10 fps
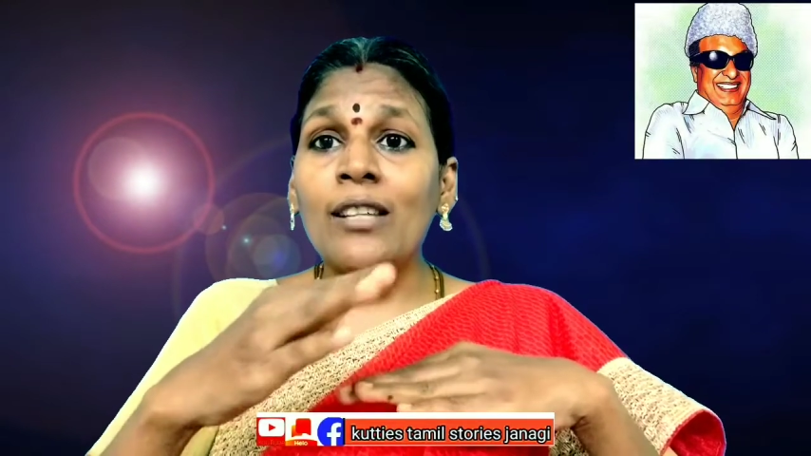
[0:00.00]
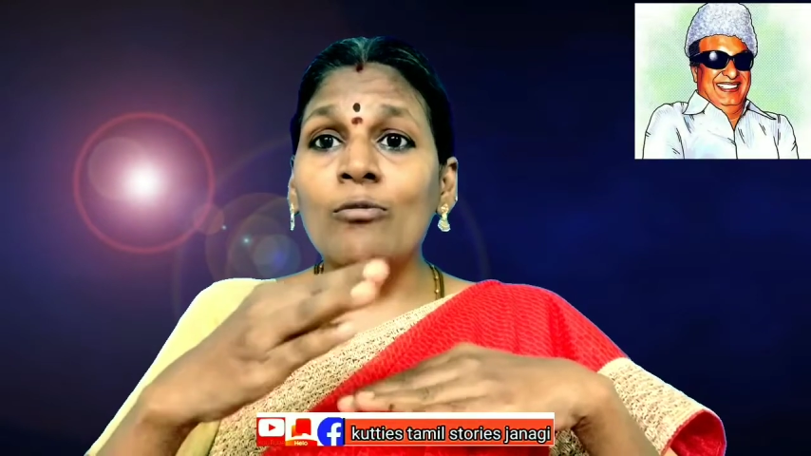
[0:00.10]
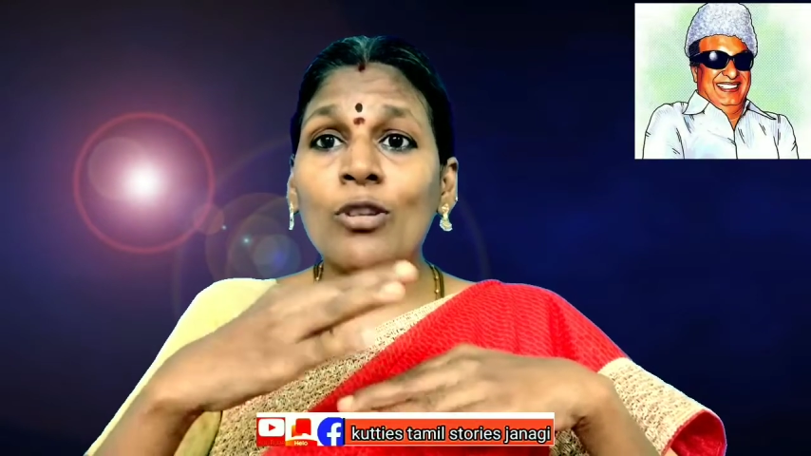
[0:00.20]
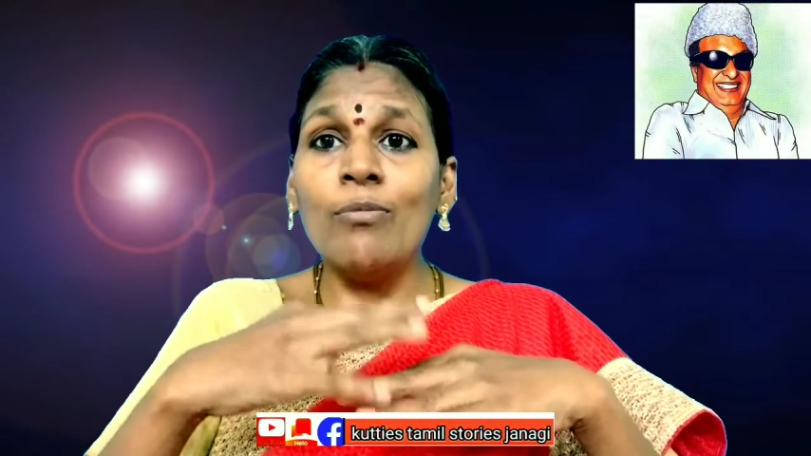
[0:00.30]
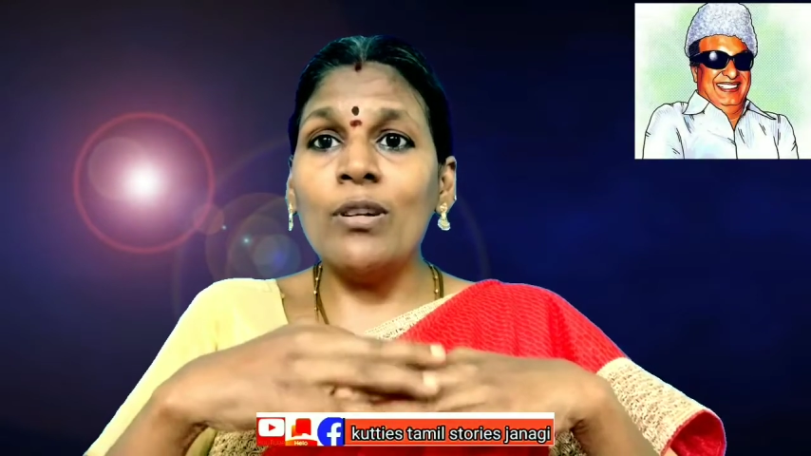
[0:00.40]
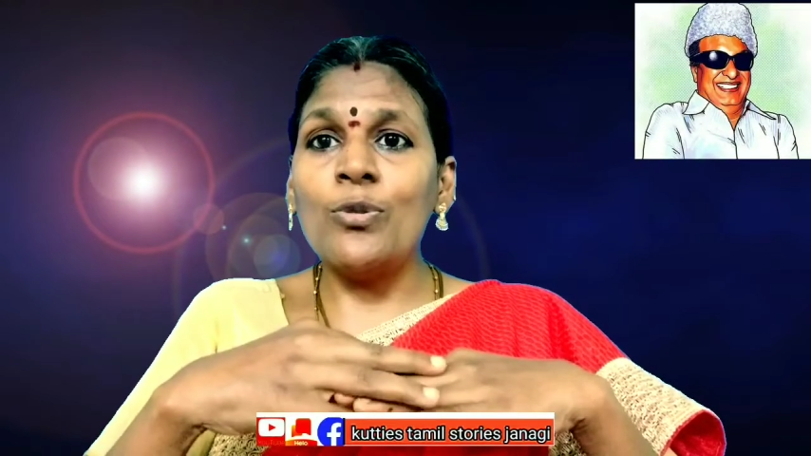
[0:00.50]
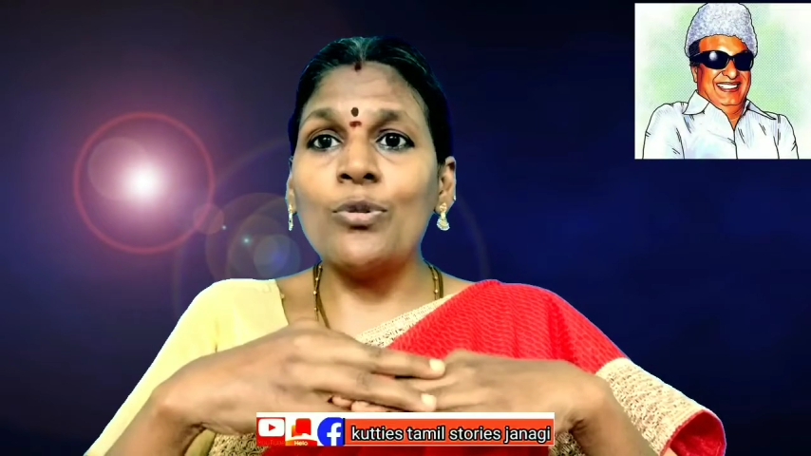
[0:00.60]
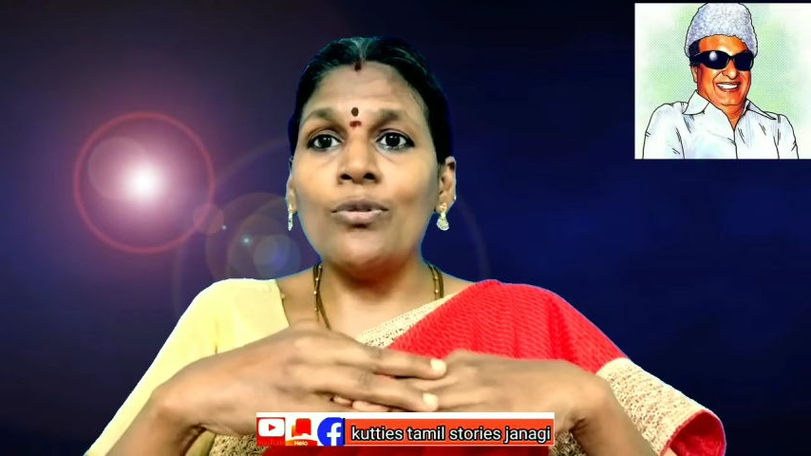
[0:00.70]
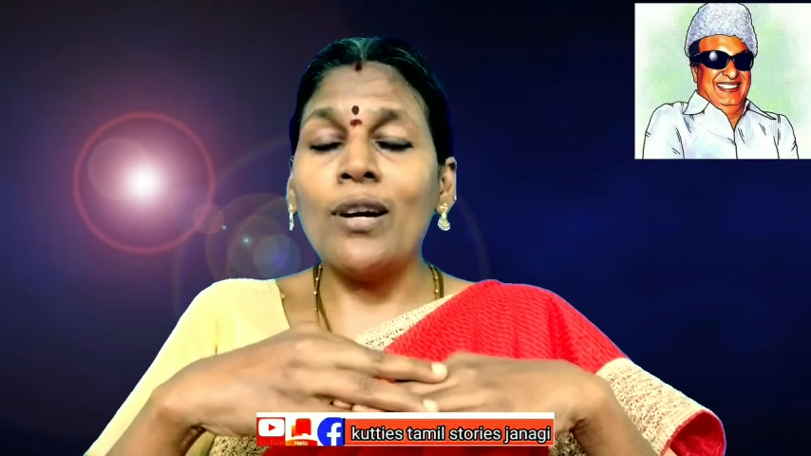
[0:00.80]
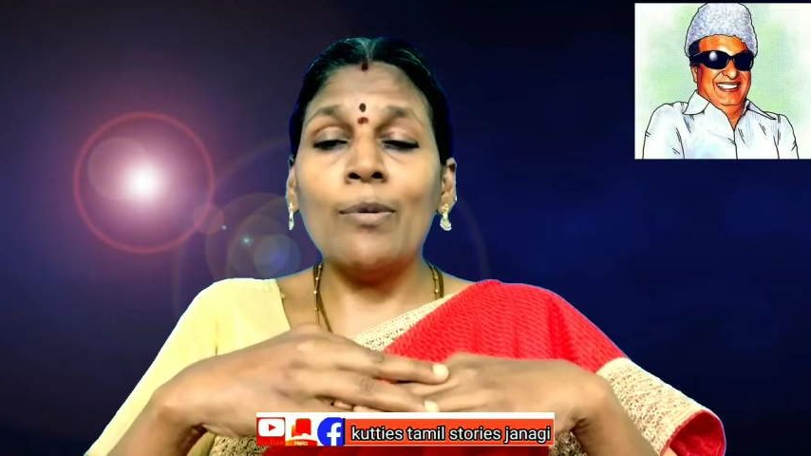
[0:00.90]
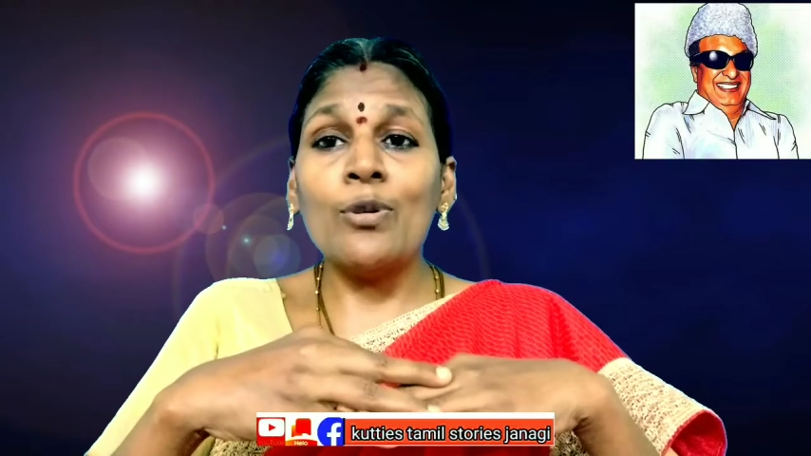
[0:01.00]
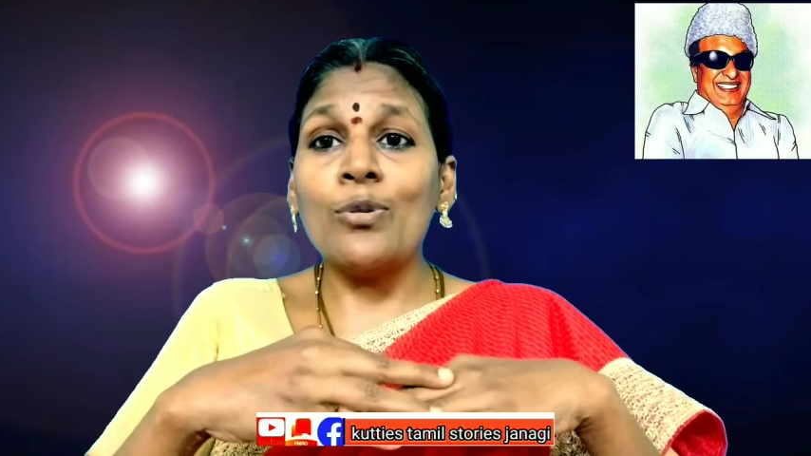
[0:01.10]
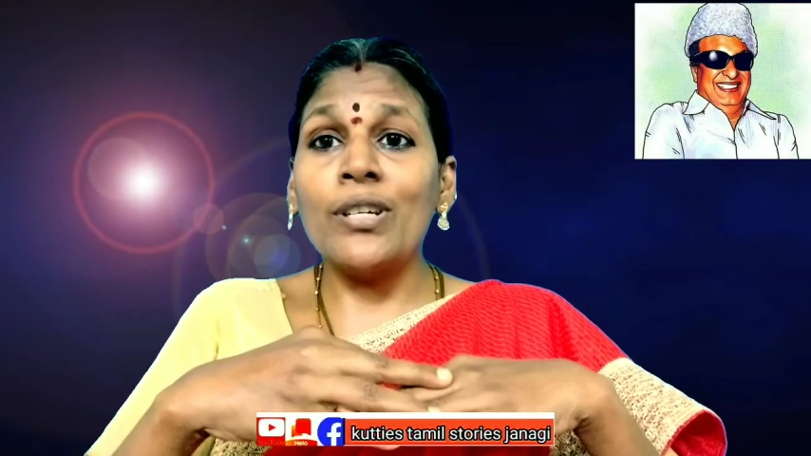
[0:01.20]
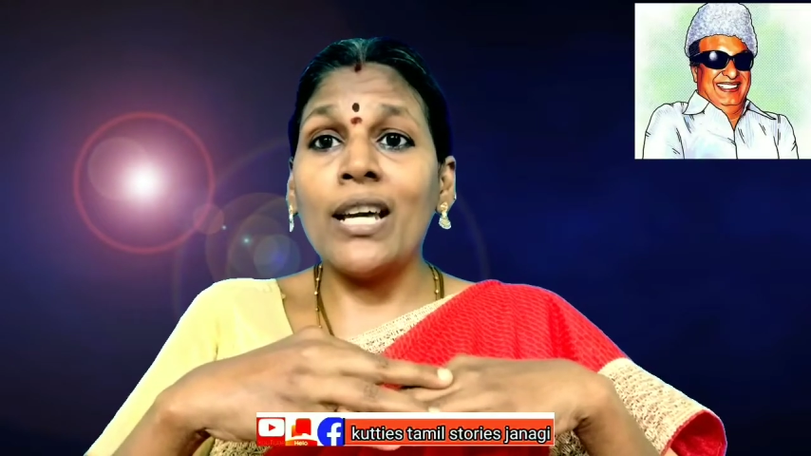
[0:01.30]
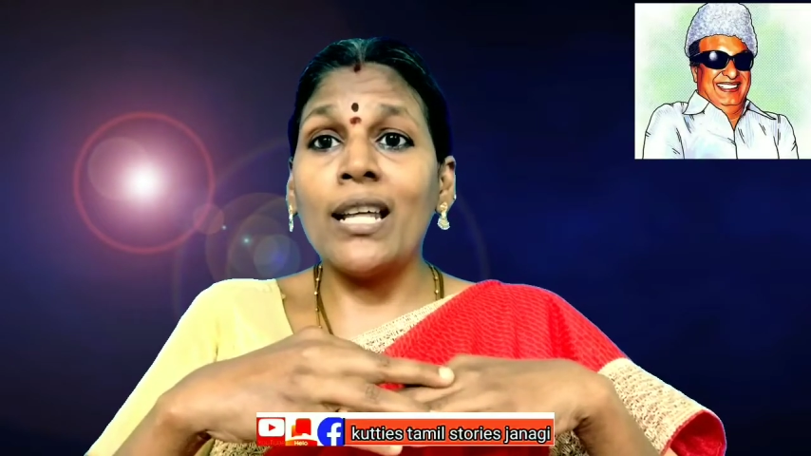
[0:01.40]
அதுக்கு முத பதில் சொல் அப்படின்னு
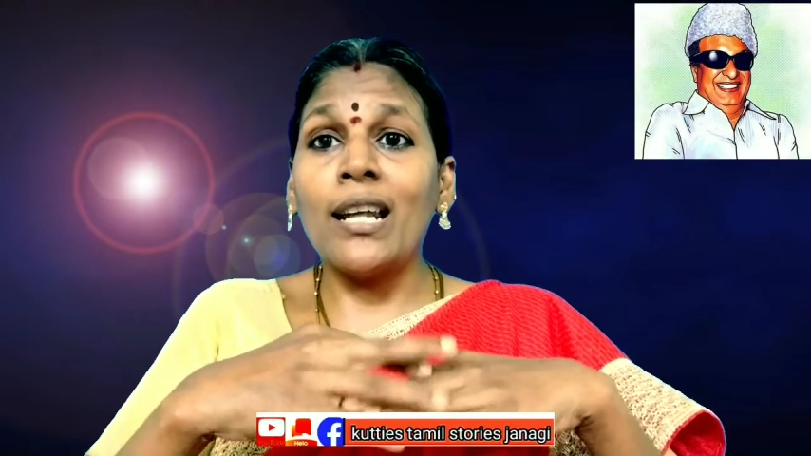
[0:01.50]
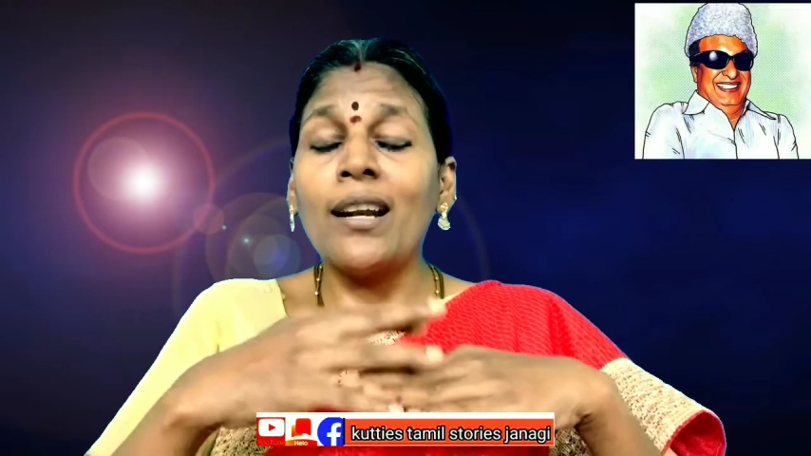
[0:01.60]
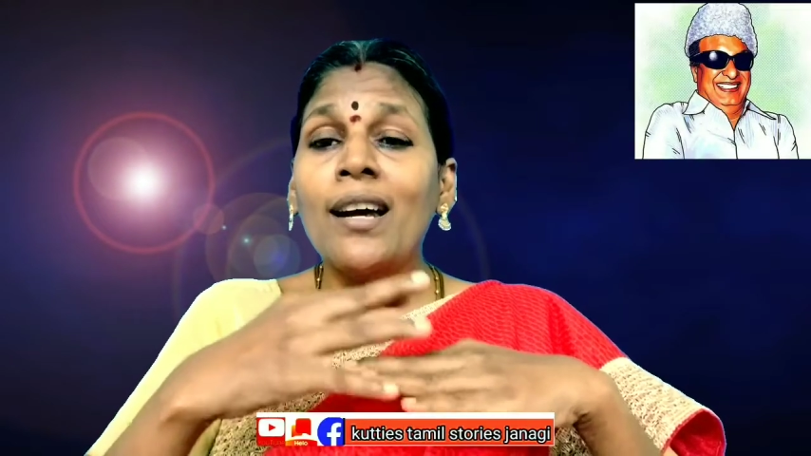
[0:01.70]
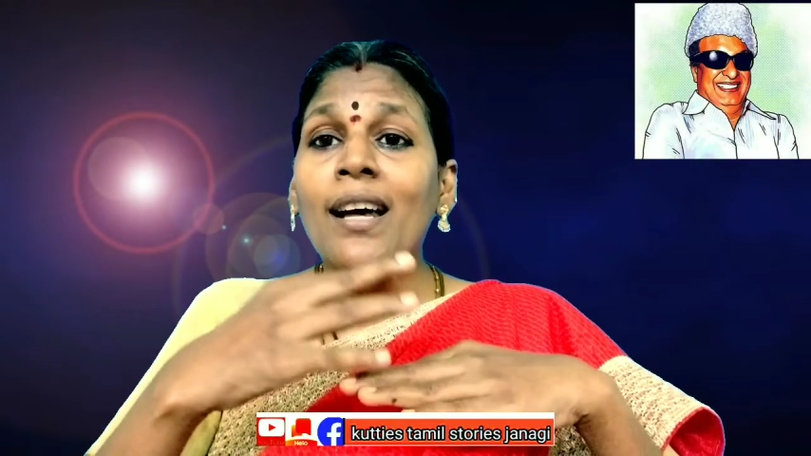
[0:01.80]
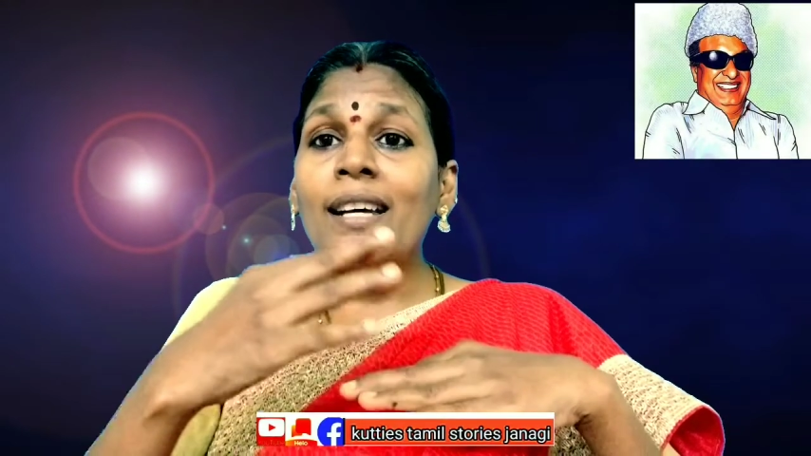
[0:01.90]
சொல்லி கேட்கிறார்